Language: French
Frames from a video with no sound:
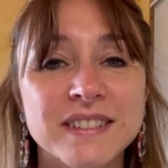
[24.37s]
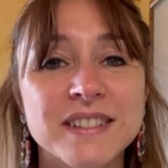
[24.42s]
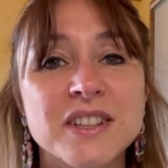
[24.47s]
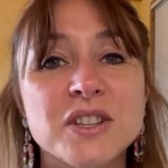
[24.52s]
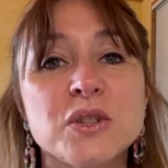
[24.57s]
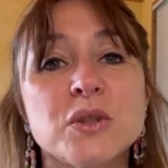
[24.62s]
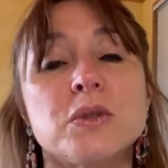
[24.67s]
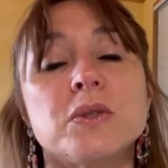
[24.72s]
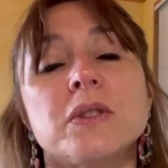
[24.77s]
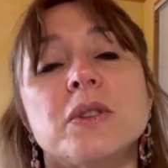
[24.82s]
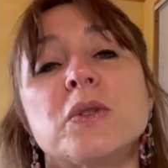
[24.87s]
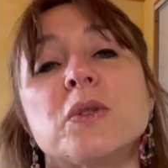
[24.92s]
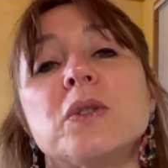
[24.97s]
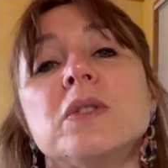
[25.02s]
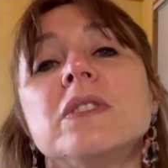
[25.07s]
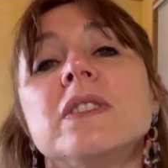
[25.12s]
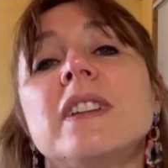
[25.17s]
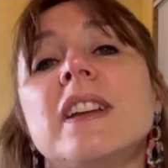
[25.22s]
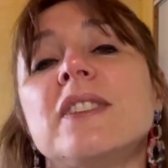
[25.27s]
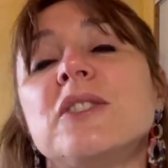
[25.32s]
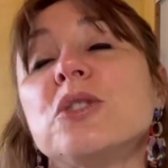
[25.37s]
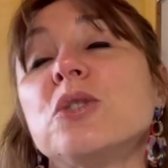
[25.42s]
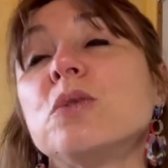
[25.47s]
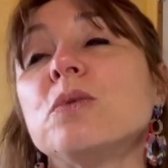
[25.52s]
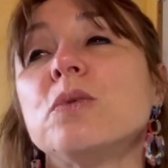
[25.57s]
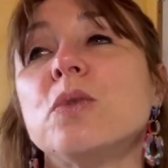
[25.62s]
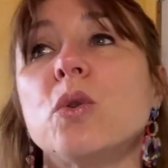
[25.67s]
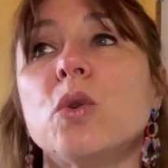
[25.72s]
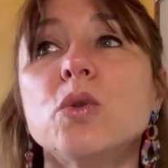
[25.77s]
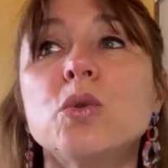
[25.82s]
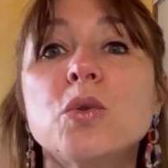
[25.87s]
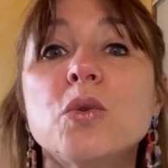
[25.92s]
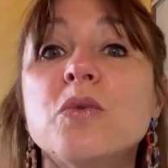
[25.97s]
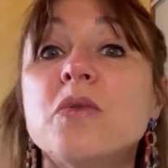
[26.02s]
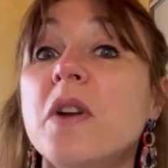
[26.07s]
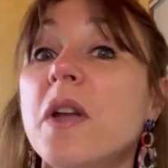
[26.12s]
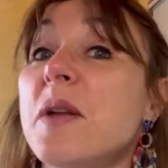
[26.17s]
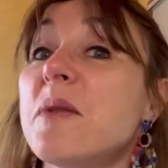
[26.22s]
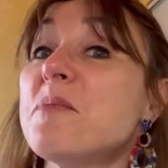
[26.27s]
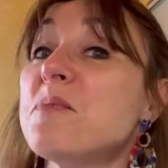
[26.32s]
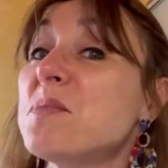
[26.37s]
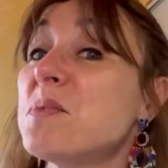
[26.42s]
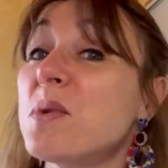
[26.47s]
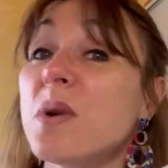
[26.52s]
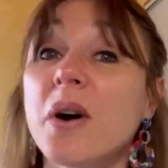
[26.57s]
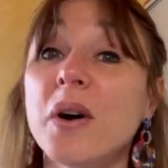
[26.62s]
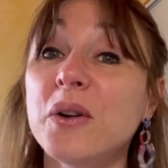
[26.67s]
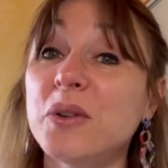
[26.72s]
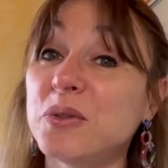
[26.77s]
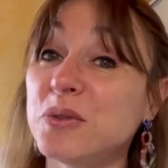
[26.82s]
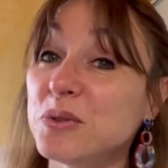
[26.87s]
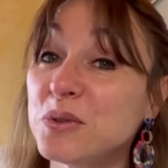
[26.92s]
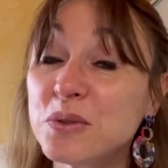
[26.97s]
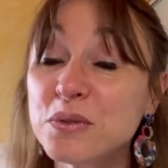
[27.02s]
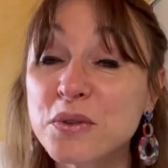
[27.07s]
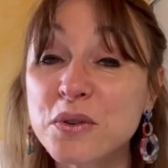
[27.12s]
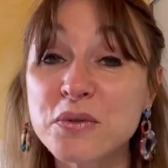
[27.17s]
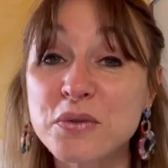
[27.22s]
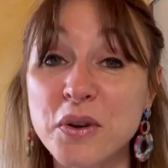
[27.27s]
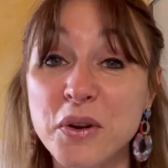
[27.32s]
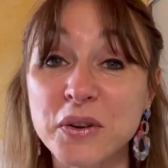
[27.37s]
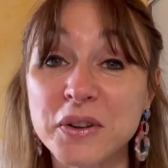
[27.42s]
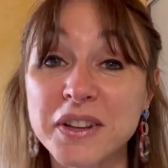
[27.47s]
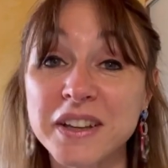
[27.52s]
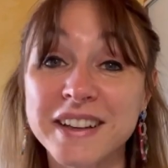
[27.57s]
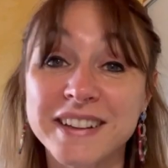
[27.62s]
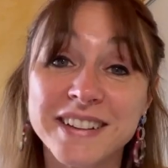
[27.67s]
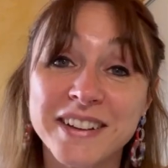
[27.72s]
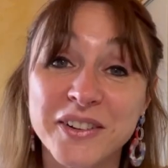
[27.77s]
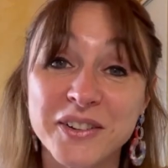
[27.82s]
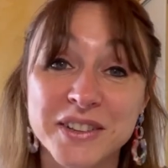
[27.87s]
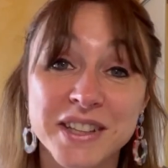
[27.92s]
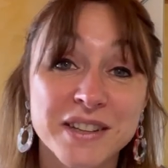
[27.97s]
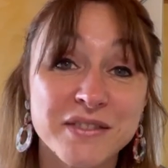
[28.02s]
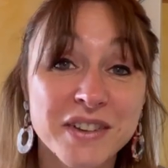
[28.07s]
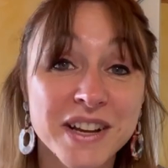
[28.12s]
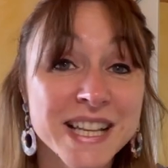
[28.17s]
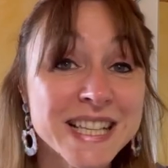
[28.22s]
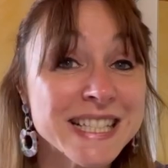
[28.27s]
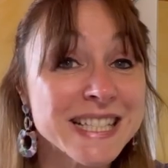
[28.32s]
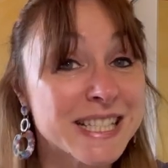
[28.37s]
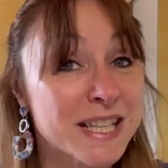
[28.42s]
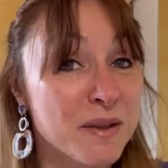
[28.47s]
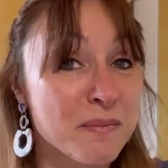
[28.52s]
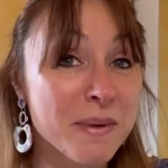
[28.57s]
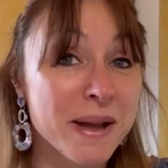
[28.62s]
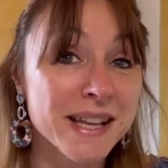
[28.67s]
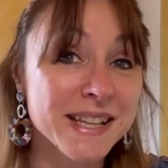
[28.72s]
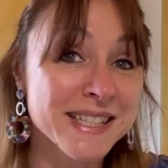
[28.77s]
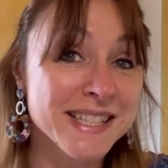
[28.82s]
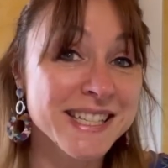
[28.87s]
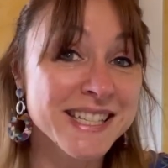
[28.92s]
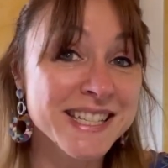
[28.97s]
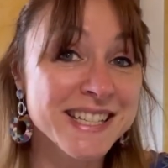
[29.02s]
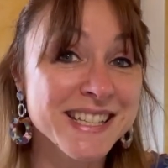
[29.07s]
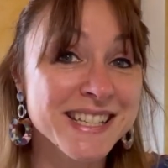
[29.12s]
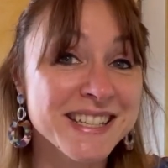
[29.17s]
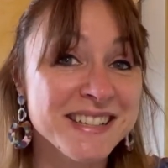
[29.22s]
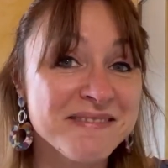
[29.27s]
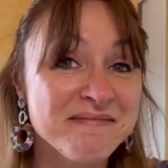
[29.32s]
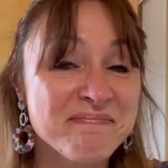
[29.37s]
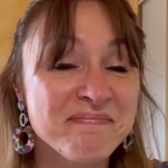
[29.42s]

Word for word: je suis contente de vous retrouver pour un nouveau vlog. On y va, c'est parti